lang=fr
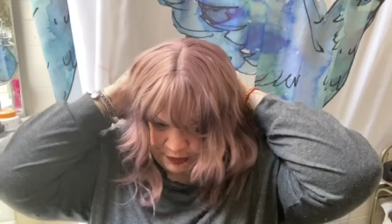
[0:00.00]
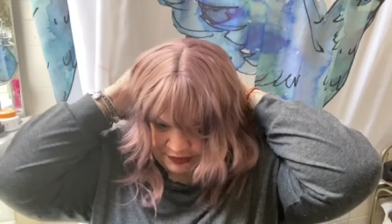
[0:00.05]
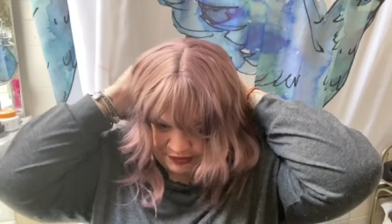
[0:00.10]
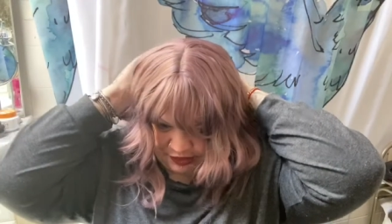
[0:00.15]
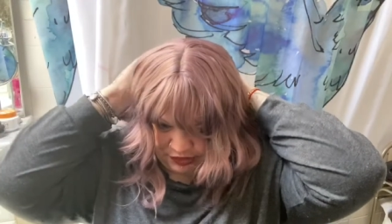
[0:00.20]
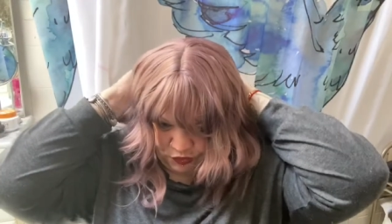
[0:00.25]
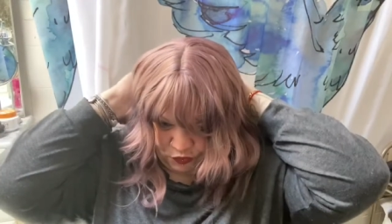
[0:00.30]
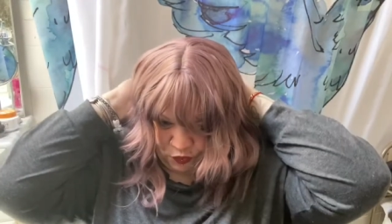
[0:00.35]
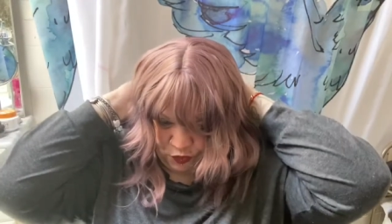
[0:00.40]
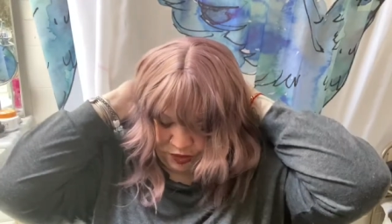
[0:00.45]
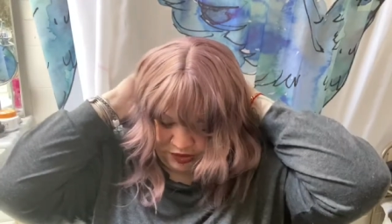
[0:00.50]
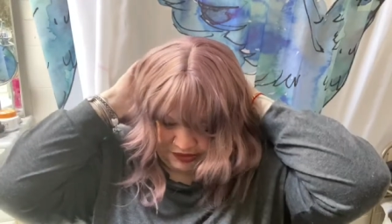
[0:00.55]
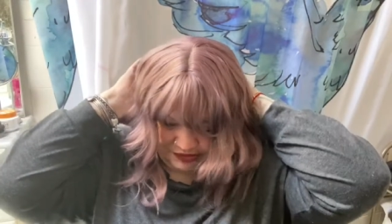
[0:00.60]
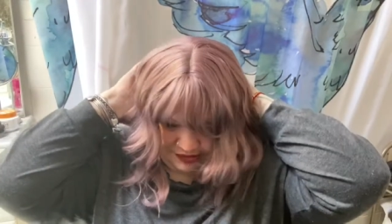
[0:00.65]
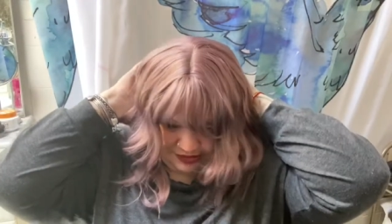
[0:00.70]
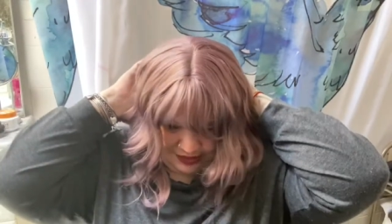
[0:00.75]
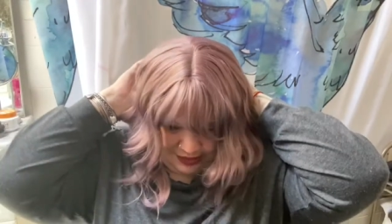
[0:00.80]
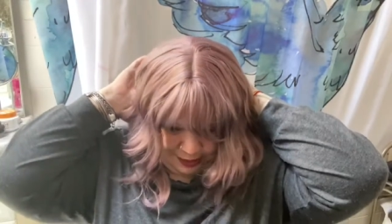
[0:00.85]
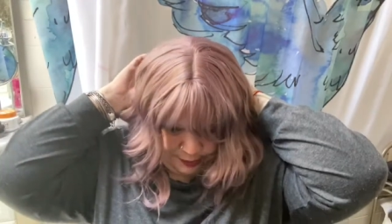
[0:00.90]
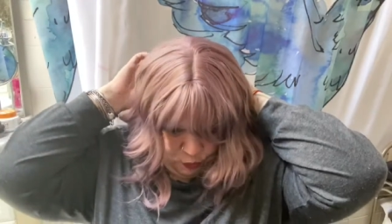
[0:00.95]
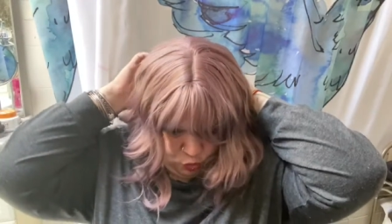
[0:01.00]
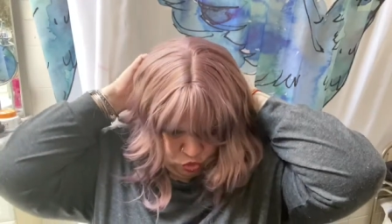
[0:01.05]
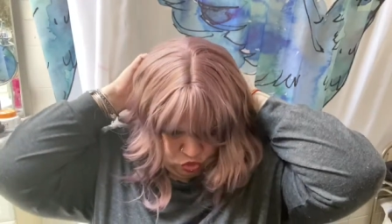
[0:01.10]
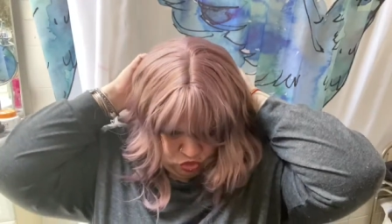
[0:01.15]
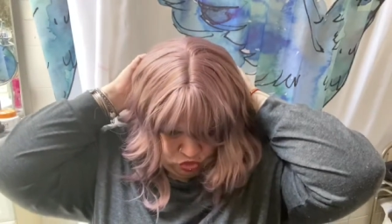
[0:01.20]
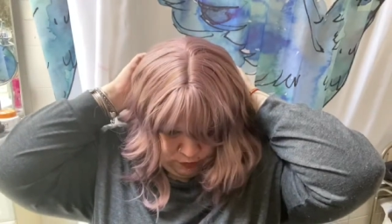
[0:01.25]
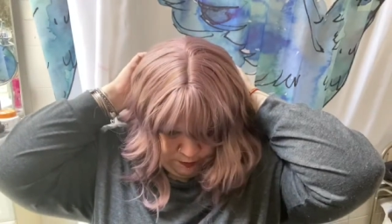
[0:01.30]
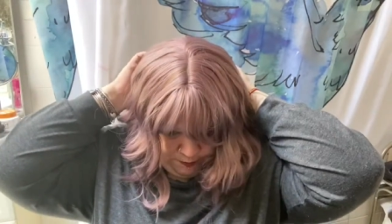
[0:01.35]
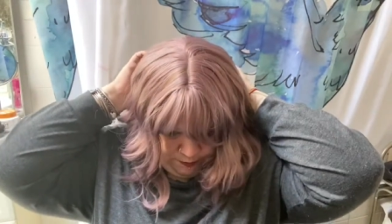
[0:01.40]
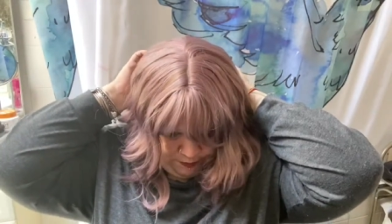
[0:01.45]
ça se voit et c'est très
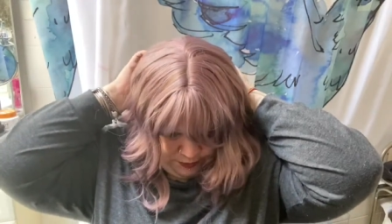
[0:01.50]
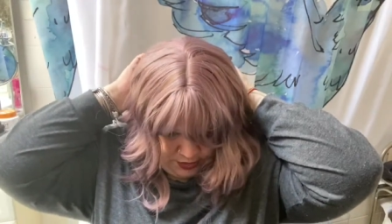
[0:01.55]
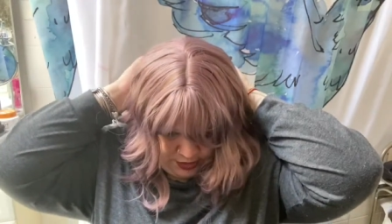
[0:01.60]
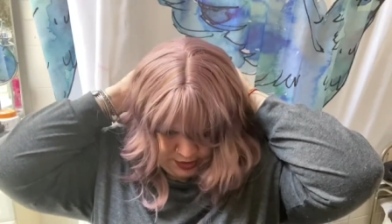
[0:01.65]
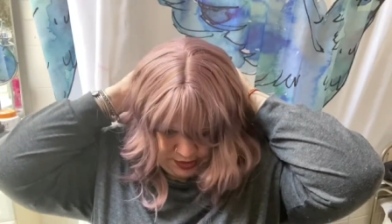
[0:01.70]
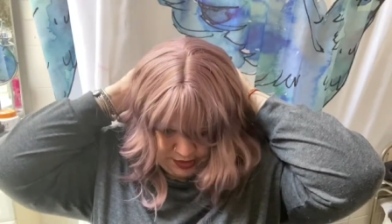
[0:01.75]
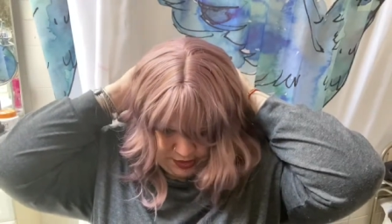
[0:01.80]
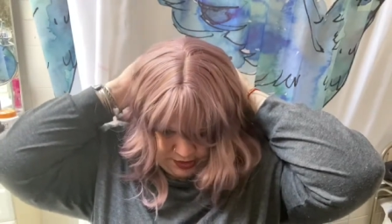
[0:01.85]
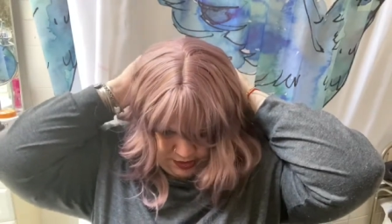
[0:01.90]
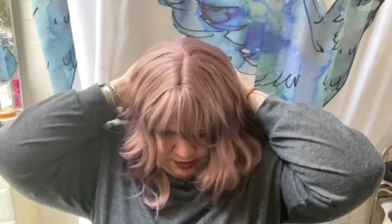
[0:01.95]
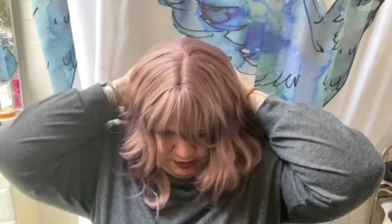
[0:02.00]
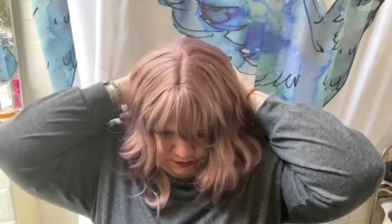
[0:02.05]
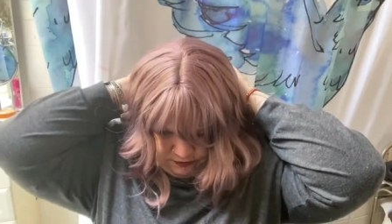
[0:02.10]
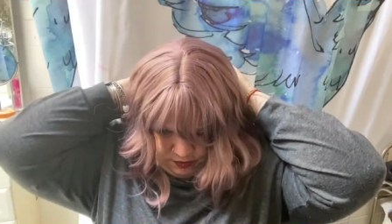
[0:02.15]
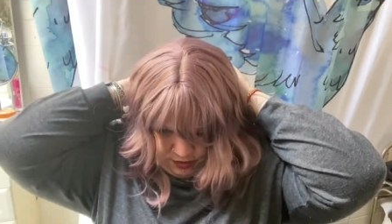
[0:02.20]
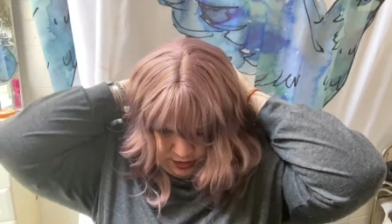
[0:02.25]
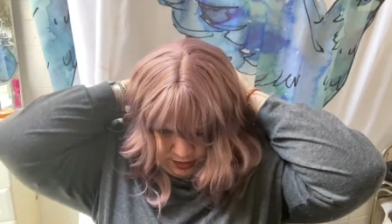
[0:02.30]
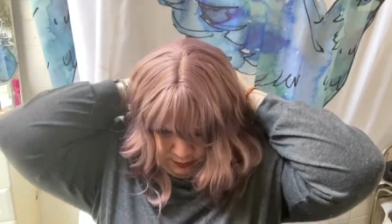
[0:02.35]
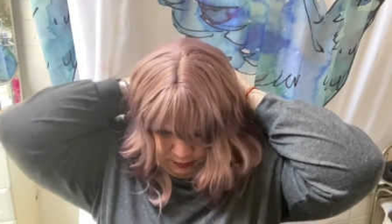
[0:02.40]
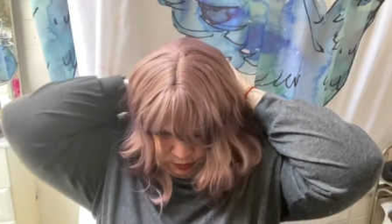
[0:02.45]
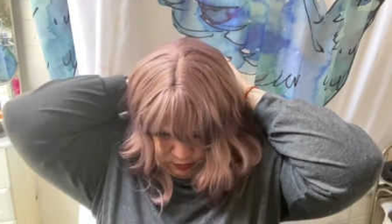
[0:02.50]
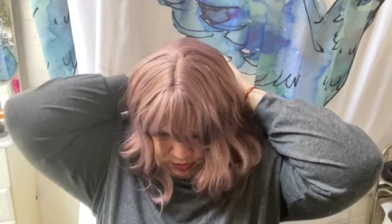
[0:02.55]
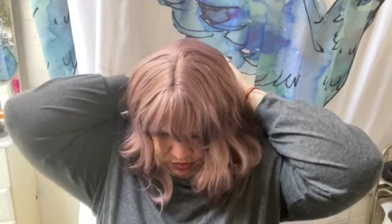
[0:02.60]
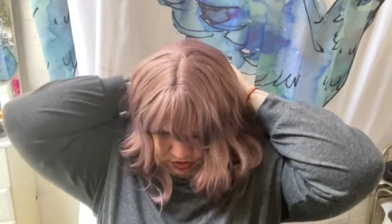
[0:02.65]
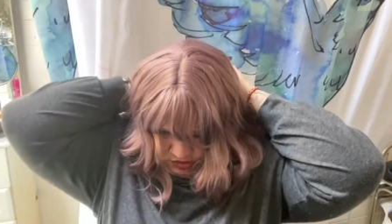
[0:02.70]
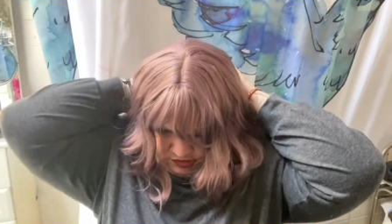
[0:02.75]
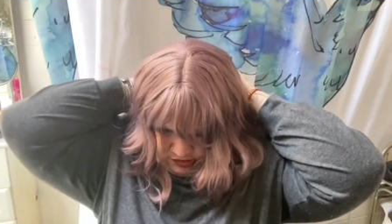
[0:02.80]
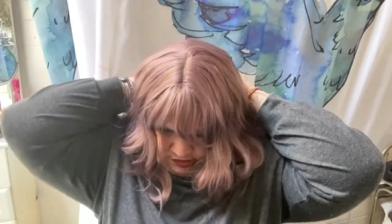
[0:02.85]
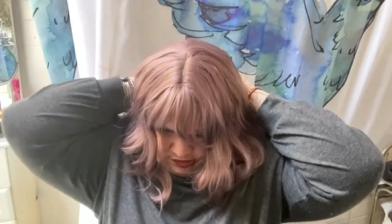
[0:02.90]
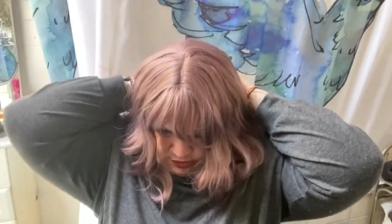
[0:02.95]
moche. Voilà, et pourquoi
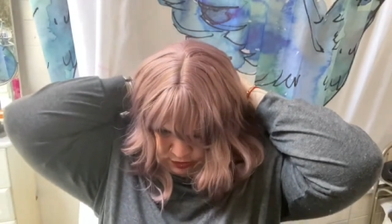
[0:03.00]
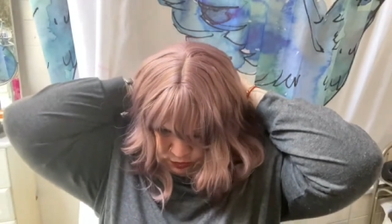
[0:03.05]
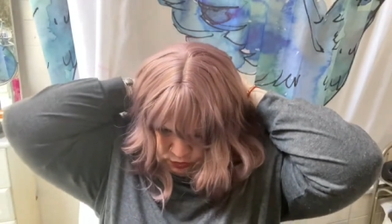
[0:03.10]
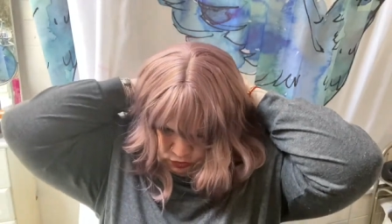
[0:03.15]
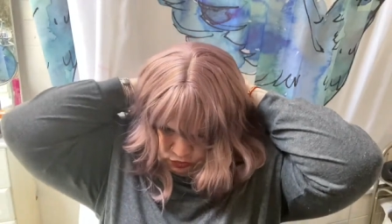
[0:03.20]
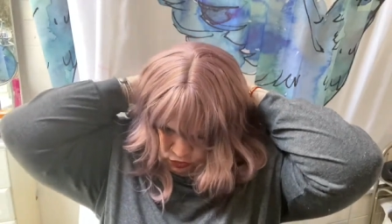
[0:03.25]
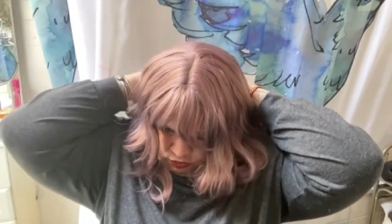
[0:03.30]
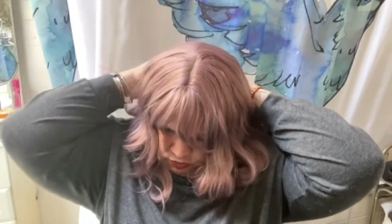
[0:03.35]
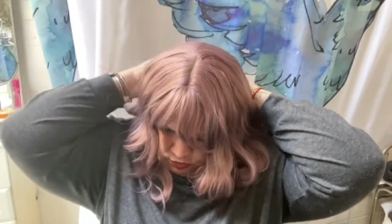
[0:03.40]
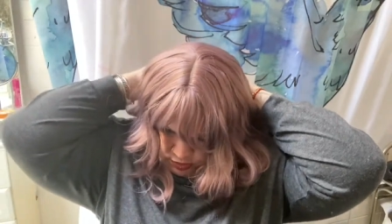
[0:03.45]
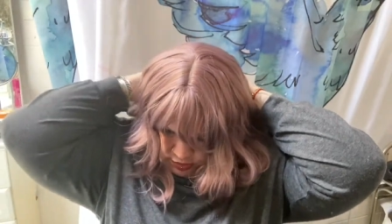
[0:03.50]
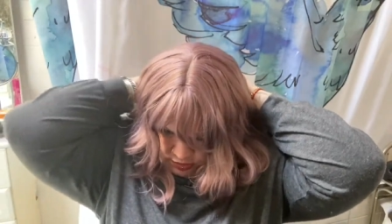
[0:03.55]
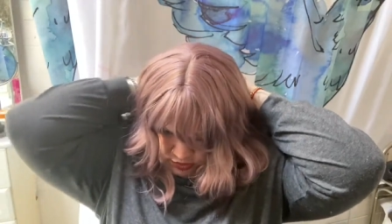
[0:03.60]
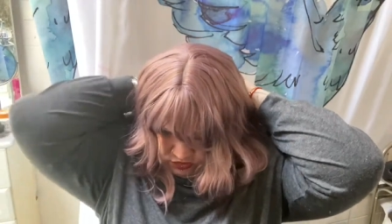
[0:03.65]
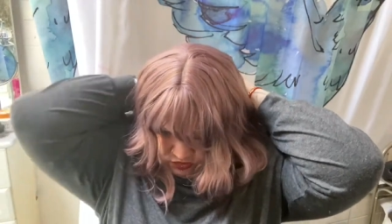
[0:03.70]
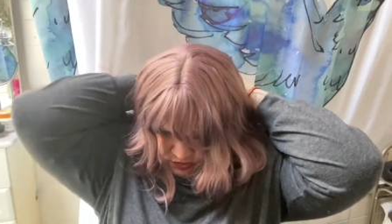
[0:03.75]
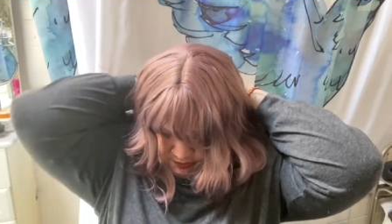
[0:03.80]
j'ai ça qui ressort là J'ai